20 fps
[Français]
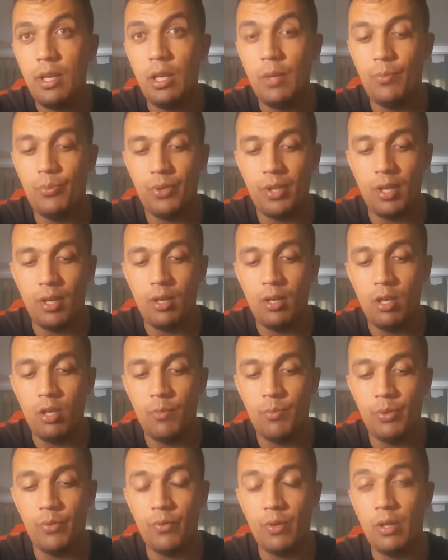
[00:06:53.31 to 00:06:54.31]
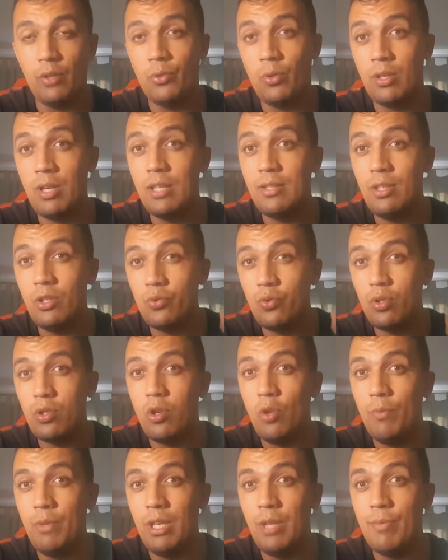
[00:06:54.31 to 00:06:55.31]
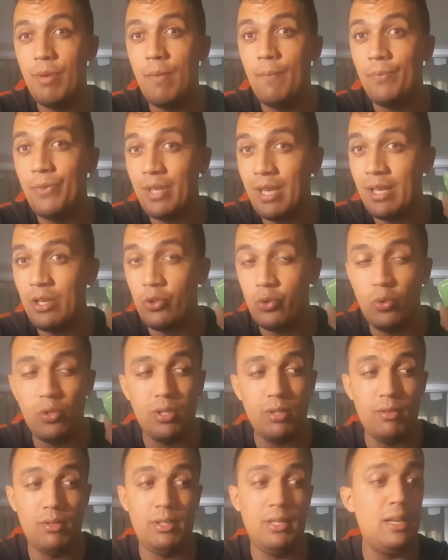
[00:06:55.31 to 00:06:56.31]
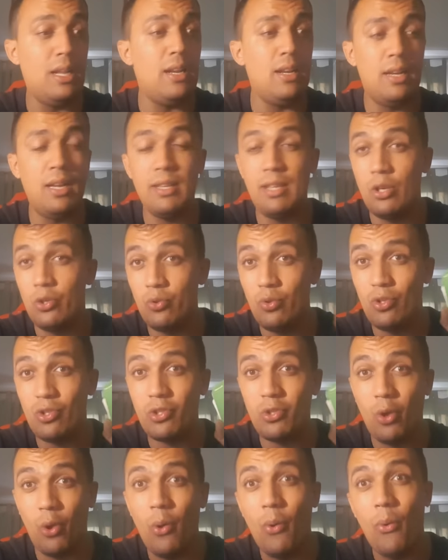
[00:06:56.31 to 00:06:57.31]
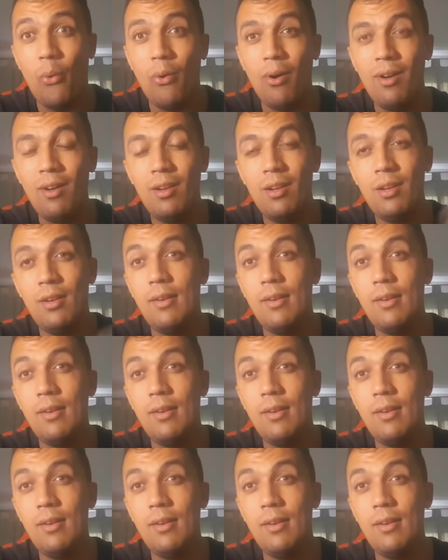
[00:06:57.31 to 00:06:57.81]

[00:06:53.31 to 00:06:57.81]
Et puis, euh, puis voilà, donc là c'est juste le minimum, il y a juste, là, là il y a juste 100 euros.